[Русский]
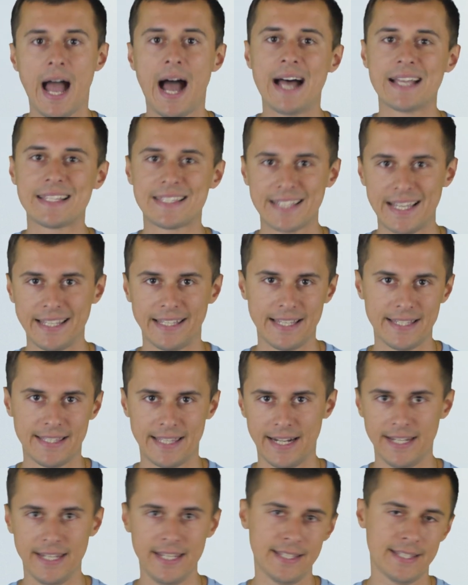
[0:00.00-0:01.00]
а с этой
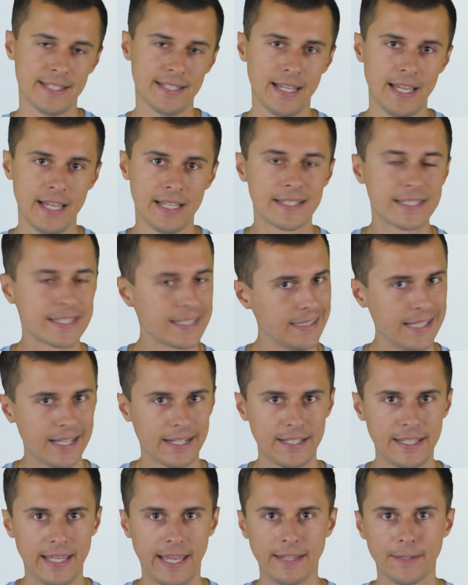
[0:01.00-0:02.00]
страницы
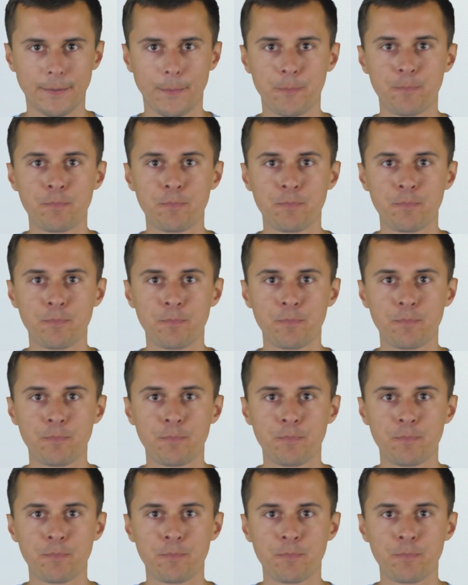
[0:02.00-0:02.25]
ссылок нет –